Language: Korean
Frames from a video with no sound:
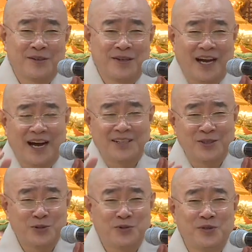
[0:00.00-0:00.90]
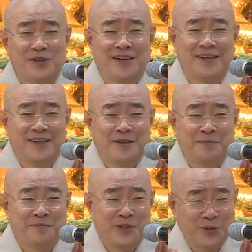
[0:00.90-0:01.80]
걸 가르쳐 줄
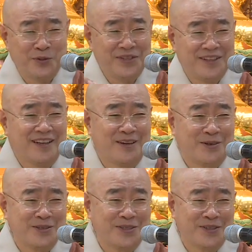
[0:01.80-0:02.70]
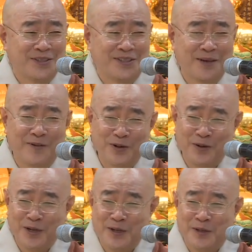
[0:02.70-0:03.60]
필요는 있다는 거죠. 그게
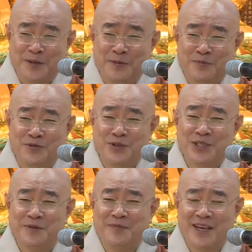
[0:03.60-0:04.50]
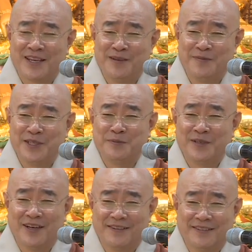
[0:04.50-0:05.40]
바로 무의심 내
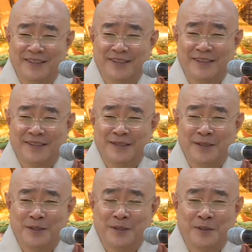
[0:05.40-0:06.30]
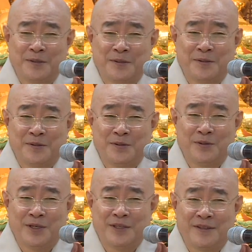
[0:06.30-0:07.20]
기비심이라는 거예요.
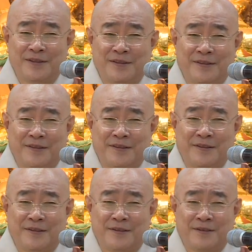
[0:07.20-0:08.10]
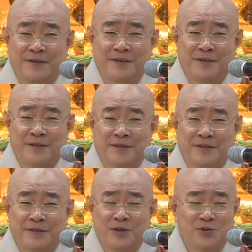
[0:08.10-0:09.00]
왜 그
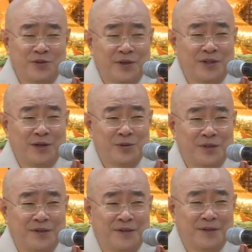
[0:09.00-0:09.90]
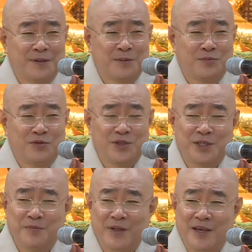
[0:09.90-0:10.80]
천수경에 나오죠?
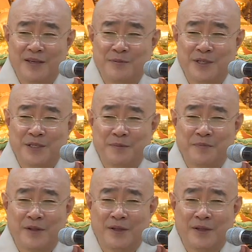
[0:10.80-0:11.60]
무의심 내 기비심.